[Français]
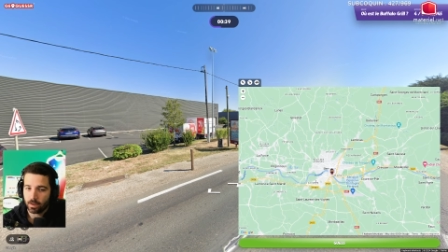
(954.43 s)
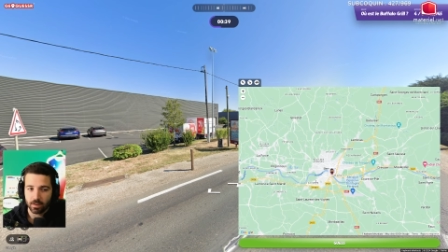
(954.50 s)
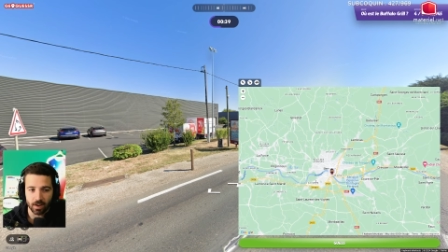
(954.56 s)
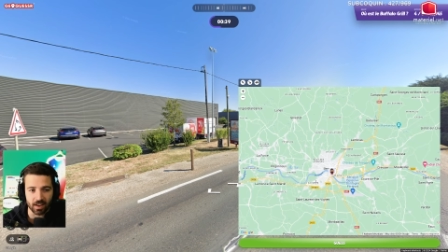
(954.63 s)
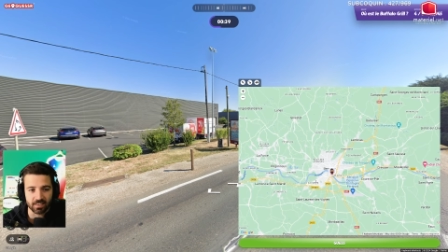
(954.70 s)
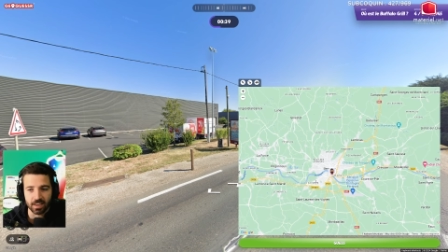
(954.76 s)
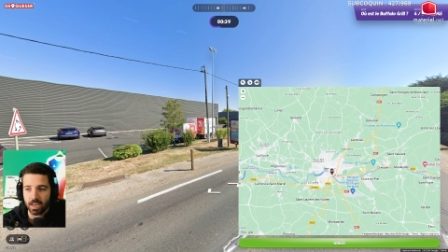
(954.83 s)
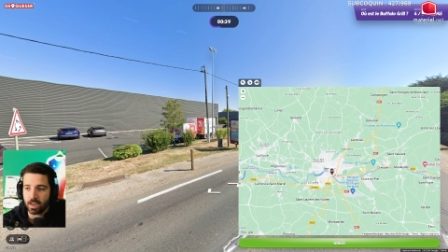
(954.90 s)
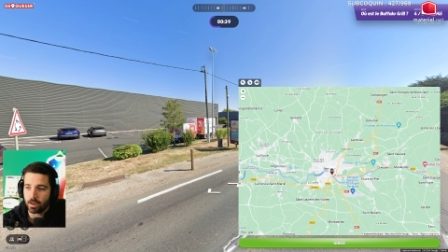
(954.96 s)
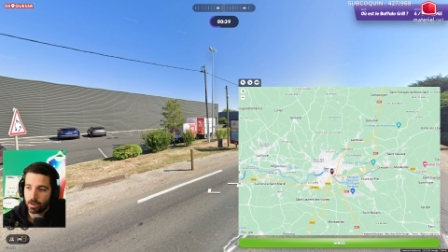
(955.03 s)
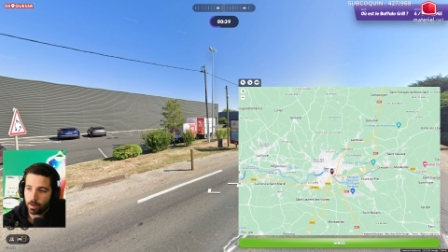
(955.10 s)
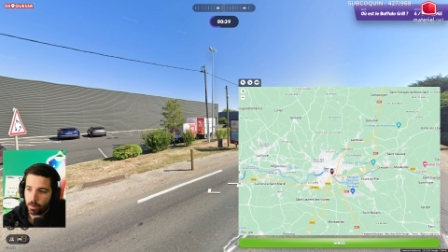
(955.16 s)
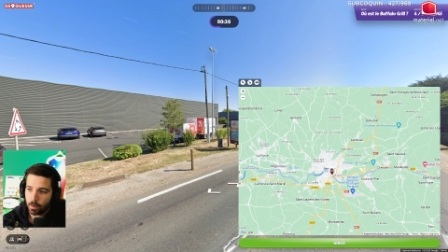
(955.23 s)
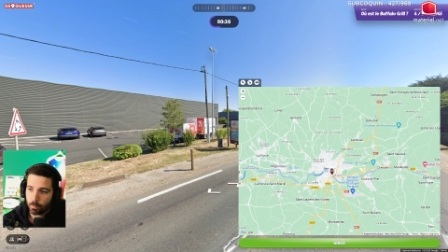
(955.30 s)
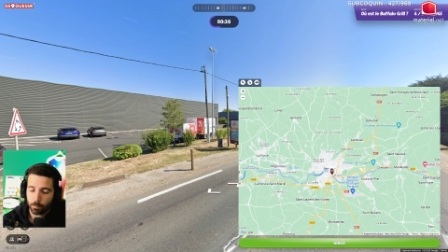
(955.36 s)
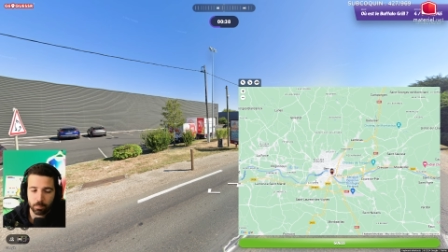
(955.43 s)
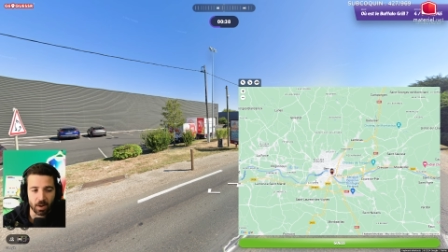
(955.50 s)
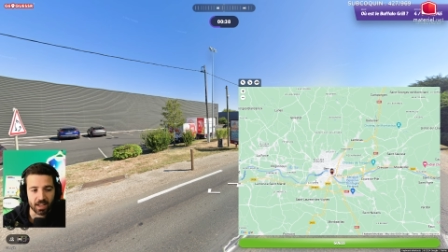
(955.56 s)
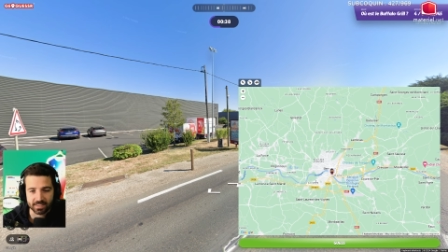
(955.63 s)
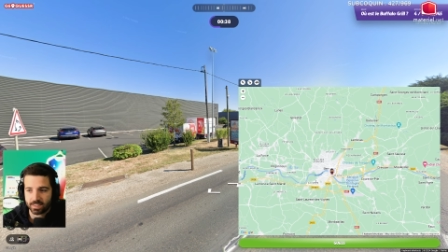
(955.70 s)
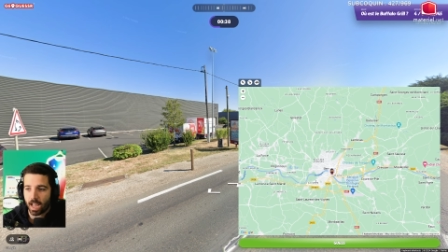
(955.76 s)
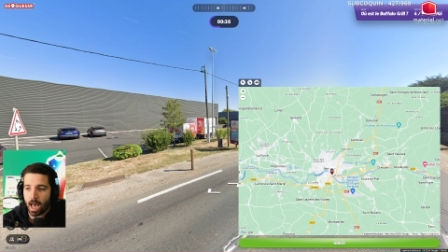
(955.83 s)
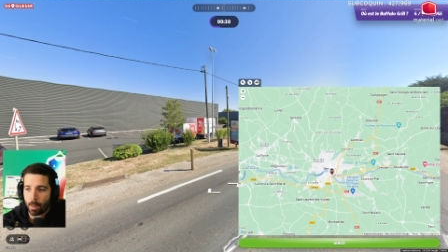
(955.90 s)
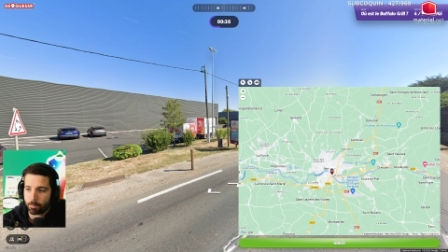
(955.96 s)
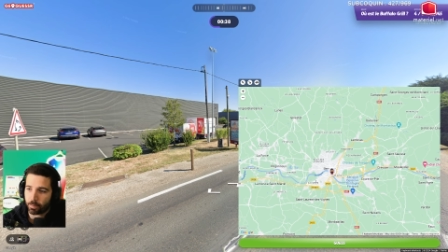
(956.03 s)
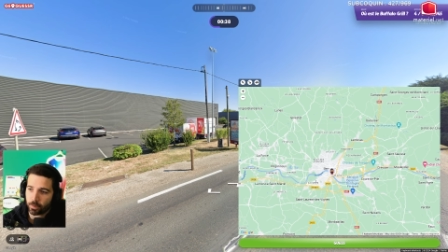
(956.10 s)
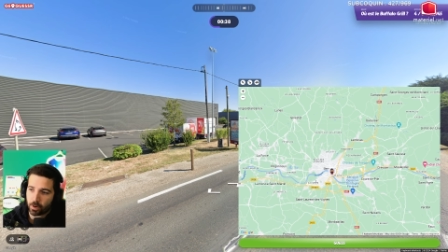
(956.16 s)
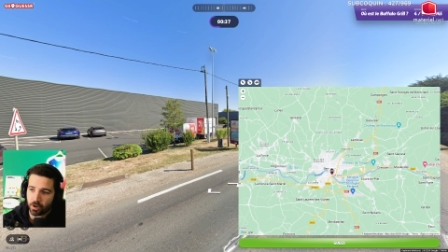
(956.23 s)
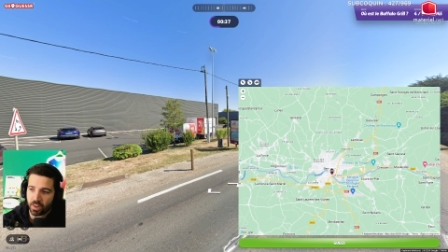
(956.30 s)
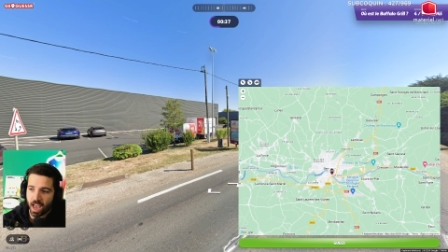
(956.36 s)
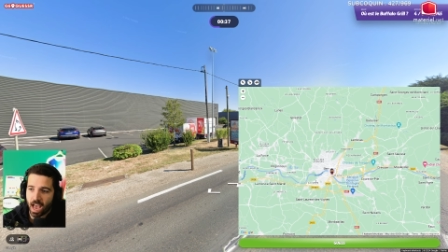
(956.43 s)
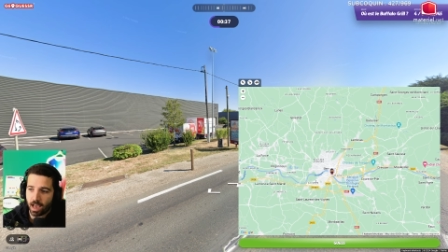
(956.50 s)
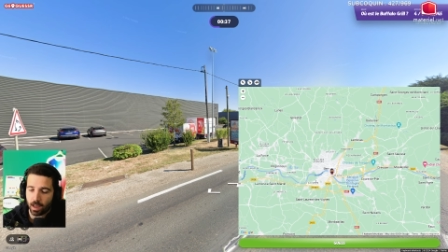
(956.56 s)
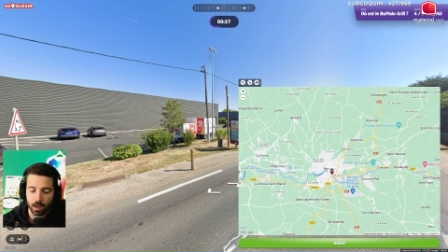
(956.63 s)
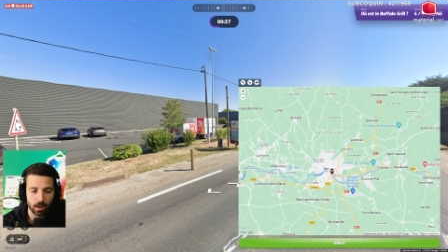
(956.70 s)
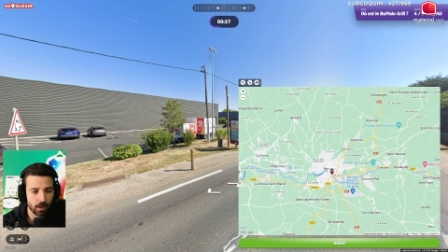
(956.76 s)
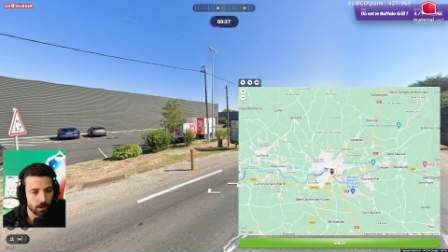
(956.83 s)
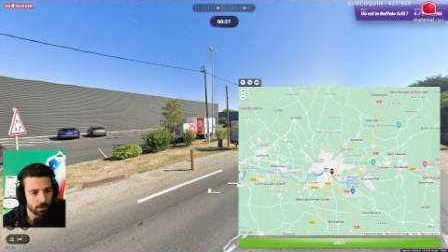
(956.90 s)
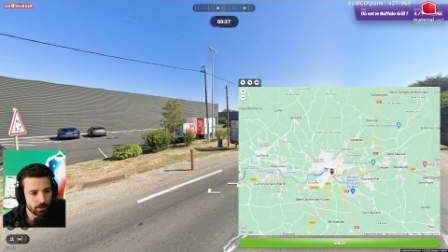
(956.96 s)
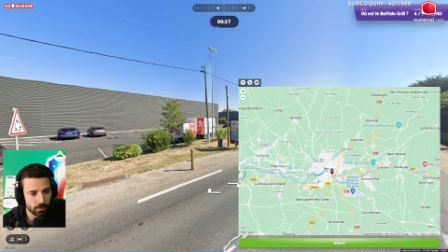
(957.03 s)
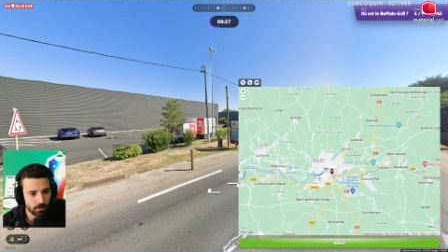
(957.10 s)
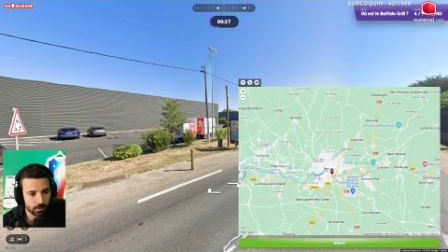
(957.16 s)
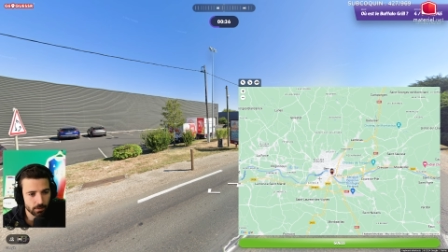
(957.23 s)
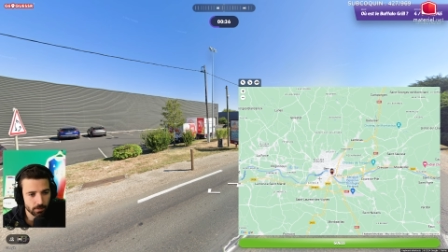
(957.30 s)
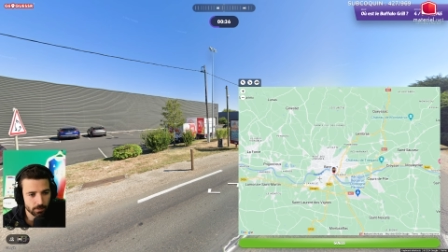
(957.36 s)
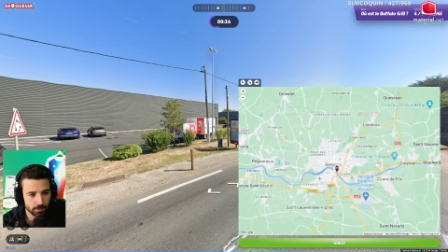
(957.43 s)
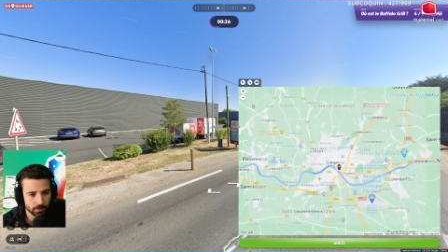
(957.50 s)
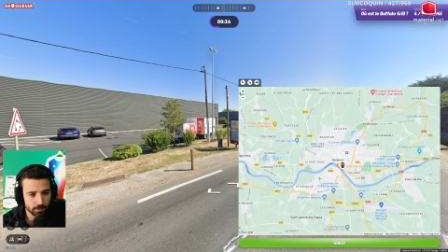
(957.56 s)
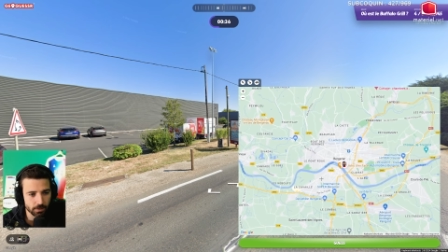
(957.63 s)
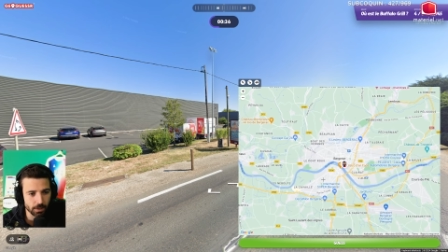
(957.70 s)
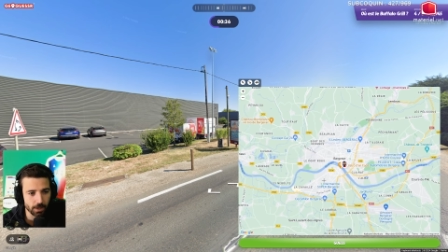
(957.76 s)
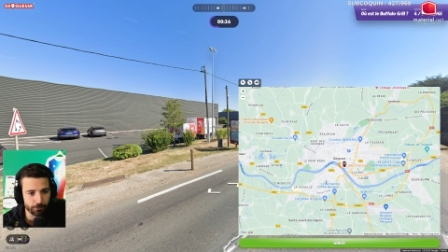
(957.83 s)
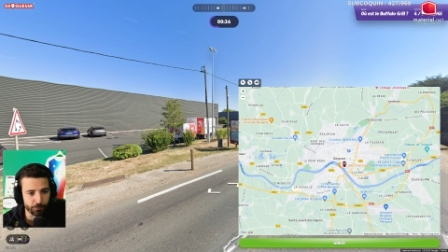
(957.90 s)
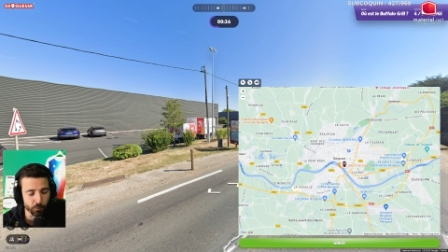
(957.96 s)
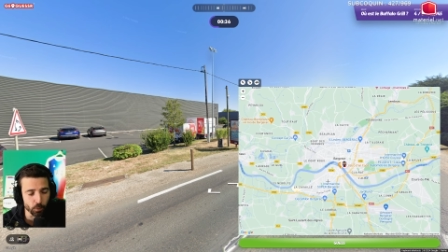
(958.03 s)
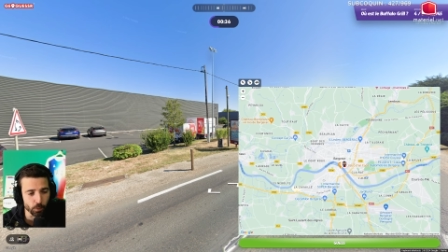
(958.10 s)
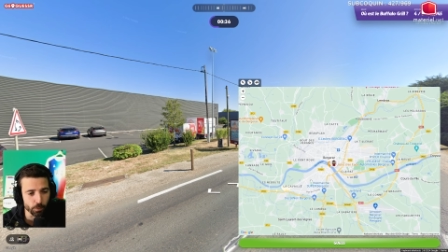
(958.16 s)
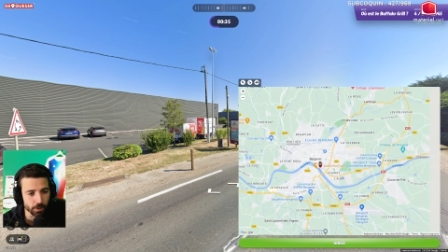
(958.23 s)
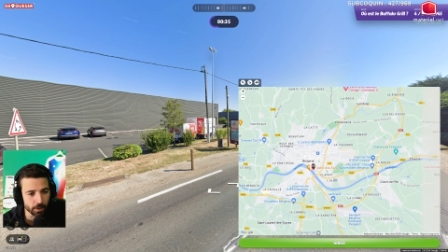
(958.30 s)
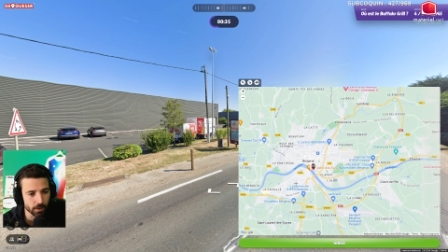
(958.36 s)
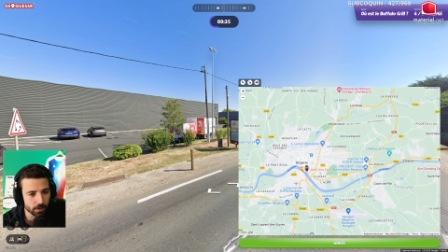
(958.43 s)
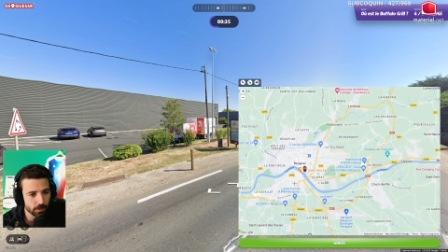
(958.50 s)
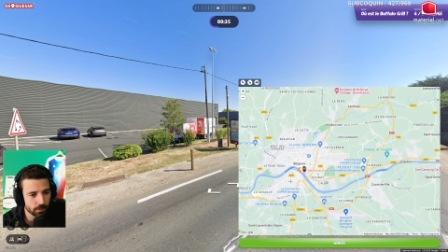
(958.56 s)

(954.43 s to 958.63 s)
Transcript: Vas-y, place trap, connard Il est fou, lui.